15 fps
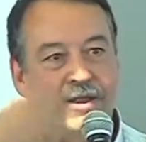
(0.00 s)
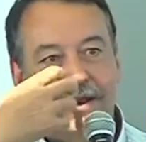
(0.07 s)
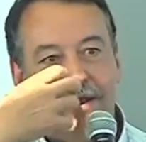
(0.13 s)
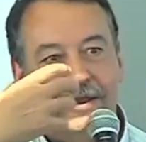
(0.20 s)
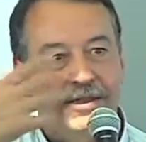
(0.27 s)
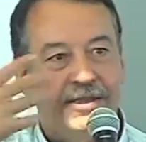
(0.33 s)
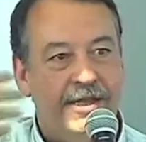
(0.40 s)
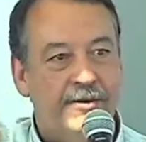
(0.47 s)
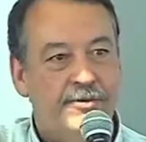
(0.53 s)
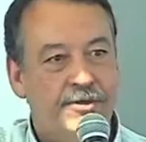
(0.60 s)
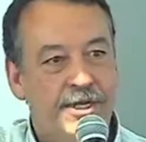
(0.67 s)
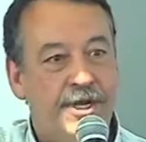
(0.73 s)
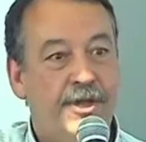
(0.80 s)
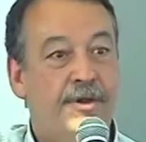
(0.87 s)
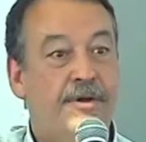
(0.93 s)
quand on
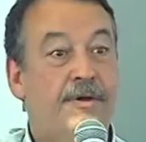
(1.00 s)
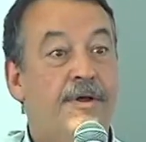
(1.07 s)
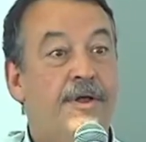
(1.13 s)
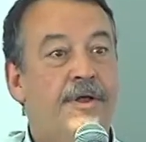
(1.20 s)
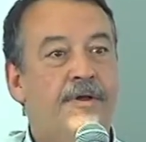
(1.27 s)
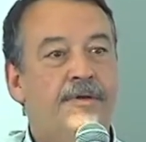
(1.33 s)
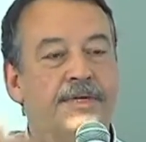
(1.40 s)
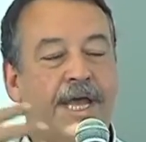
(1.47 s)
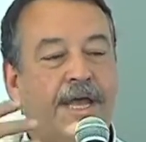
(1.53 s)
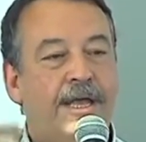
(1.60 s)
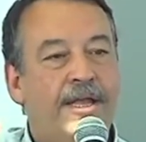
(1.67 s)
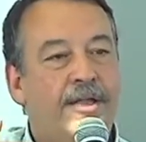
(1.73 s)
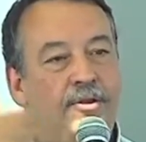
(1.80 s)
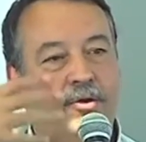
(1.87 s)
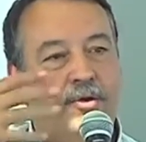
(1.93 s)
freine, donc
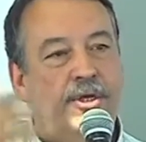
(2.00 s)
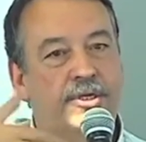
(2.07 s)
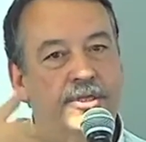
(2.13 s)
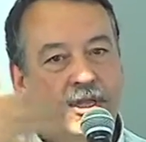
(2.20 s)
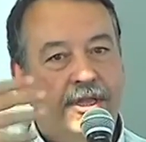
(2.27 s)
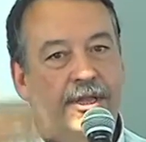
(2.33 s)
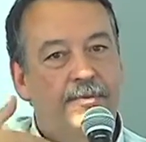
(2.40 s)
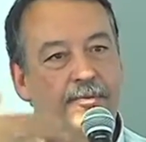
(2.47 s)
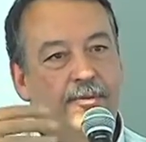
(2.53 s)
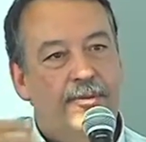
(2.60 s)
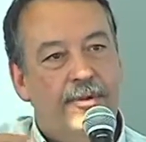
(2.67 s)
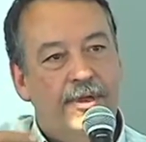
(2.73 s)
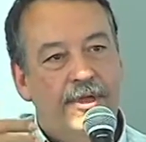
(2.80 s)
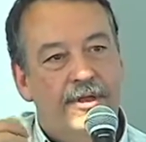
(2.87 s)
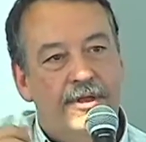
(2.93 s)
euh, ou bien
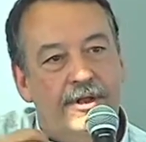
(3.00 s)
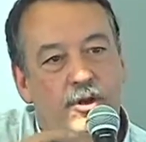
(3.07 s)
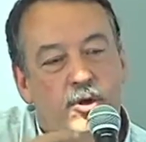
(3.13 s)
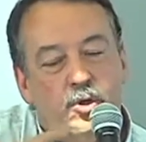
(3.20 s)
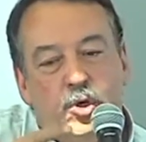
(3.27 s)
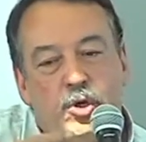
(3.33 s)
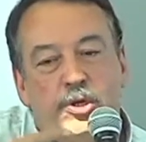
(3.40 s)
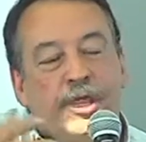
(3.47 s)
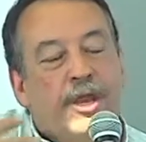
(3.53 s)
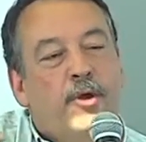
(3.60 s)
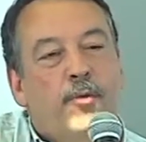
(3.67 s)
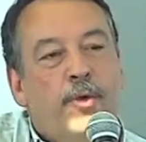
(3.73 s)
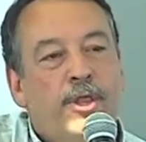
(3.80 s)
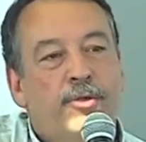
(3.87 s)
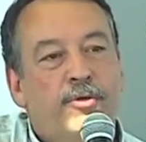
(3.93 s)
on
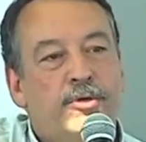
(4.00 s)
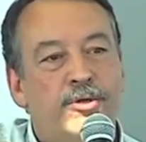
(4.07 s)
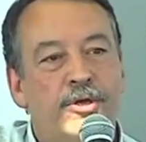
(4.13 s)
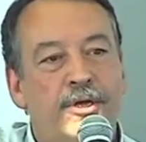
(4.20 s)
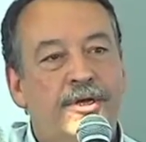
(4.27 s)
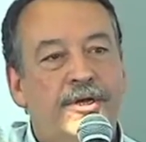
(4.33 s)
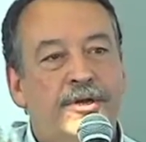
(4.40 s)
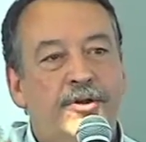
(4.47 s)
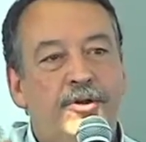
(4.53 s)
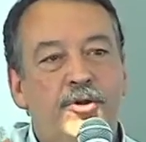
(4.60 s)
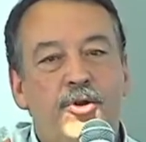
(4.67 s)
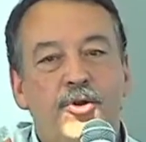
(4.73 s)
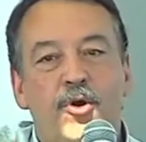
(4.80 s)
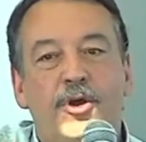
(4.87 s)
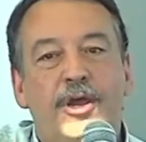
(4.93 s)
a besoin
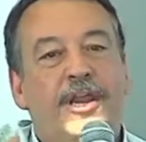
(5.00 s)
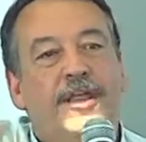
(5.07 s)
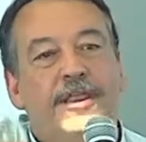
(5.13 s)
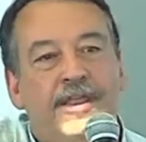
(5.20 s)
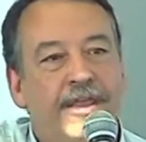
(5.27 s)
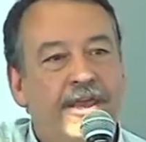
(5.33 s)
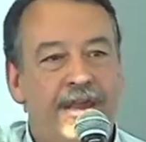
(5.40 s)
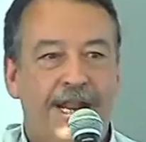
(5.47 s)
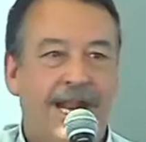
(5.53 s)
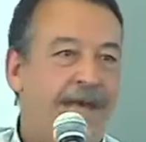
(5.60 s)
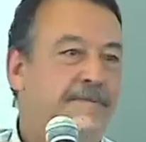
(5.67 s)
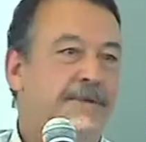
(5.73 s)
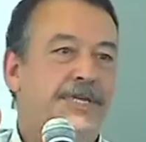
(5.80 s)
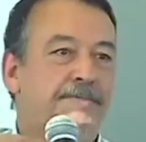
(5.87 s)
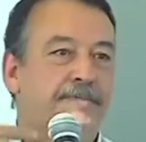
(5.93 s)
d'oxygène,
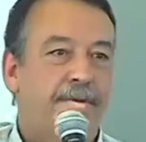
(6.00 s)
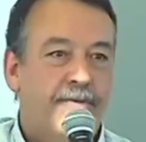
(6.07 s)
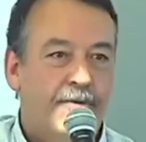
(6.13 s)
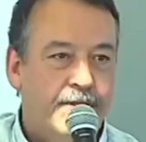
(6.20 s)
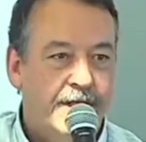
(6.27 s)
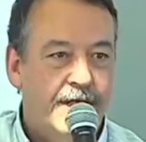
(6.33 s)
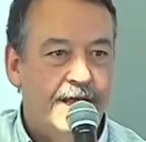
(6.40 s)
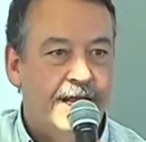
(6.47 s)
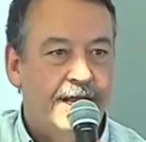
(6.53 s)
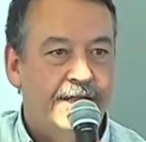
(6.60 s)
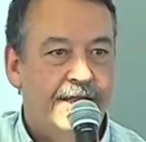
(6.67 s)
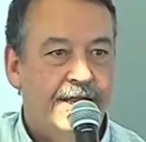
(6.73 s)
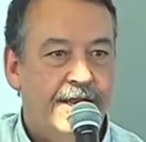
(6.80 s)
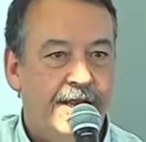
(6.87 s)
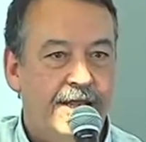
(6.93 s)
donc les
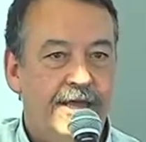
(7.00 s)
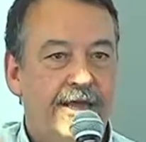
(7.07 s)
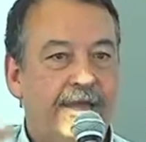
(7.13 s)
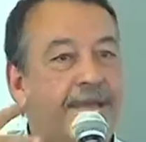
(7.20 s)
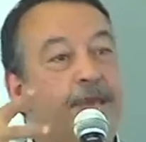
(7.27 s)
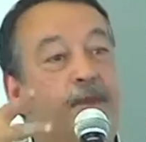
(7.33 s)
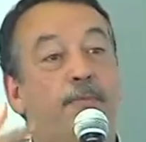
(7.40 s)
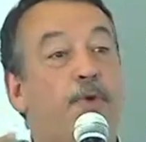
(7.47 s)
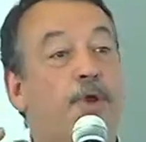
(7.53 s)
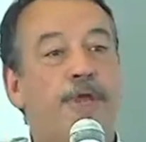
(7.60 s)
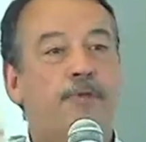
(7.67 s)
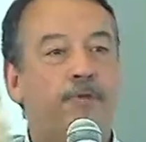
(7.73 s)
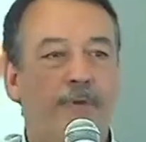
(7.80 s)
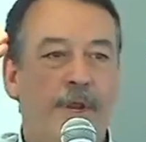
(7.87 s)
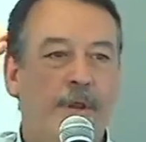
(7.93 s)
circuits ne se développaient
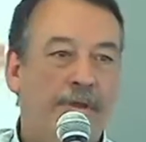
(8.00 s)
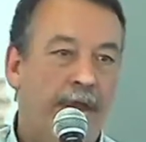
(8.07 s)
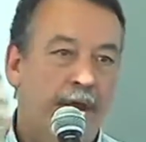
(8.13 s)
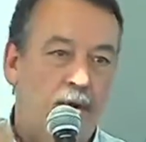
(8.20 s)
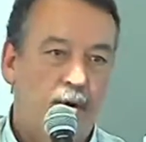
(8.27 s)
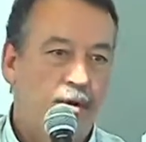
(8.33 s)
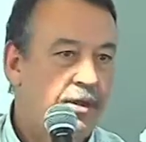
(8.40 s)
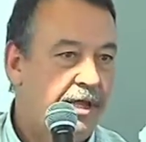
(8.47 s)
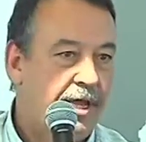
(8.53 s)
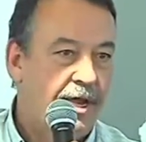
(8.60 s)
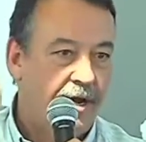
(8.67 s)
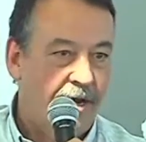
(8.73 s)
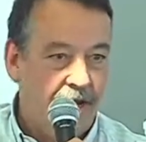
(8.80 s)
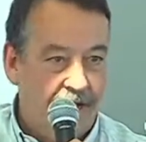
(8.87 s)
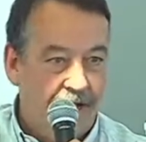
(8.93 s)
pas. Euh,
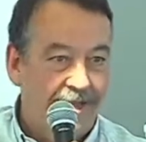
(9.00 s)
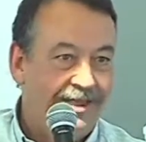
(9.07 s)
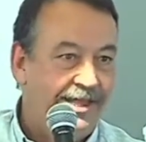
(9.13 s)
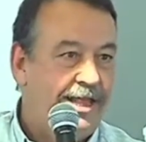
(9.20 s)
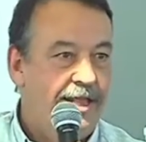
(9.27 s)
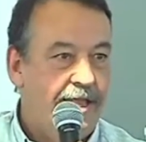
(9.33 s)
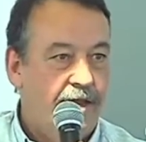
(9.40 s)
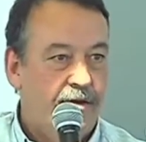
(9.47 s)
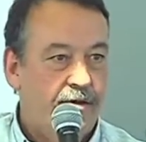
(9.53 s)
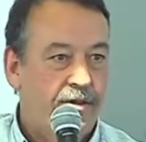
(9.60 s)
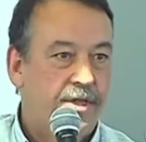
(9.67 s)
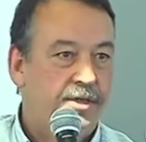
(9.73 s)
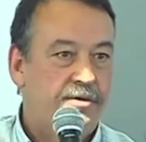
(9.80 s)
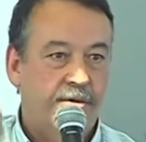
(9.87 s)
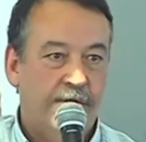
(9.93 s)

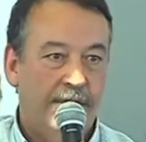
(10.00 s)
euh,